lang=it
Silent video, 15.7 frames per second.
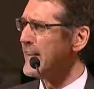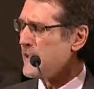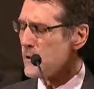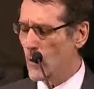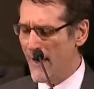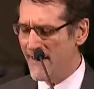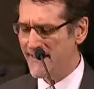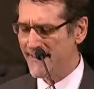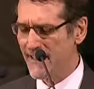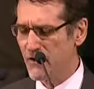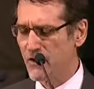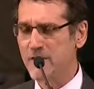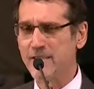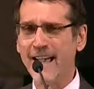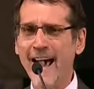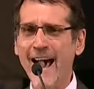di questa
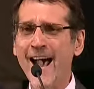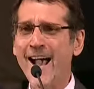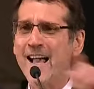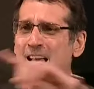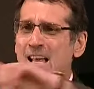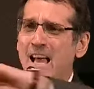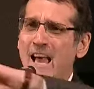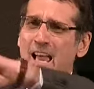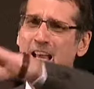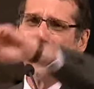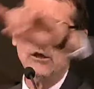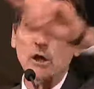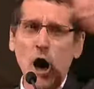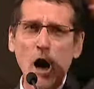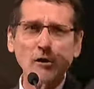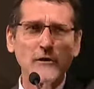città è il
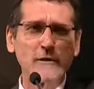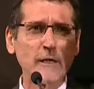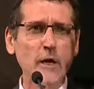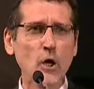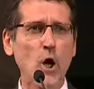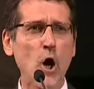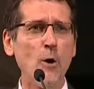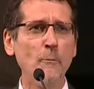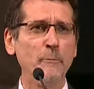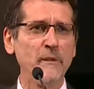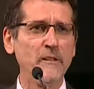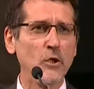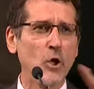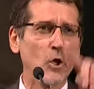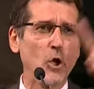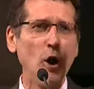nostro
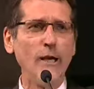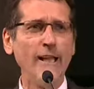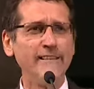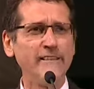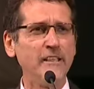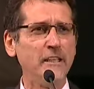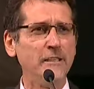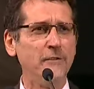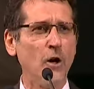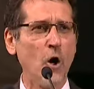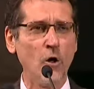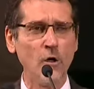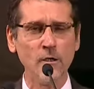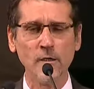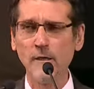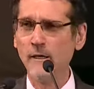compito
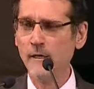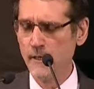collettivo